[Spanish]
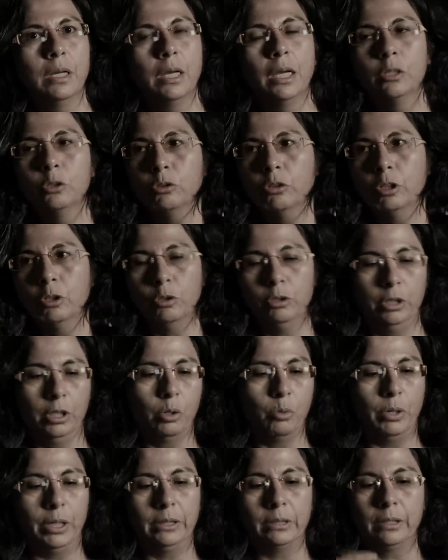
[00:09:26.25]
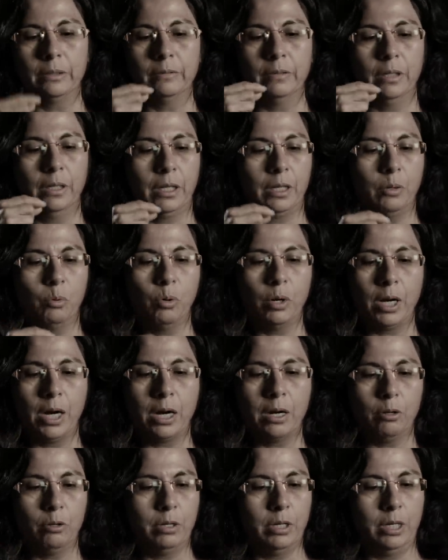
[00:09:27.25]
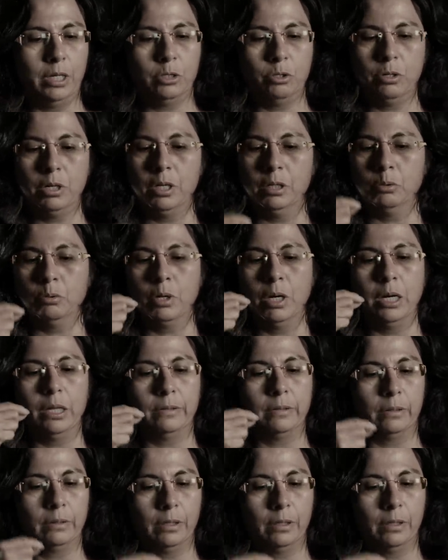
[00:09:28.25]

Entonces, ¿dónde encuentras? Tienes que buscar los derechos de la naturaleza,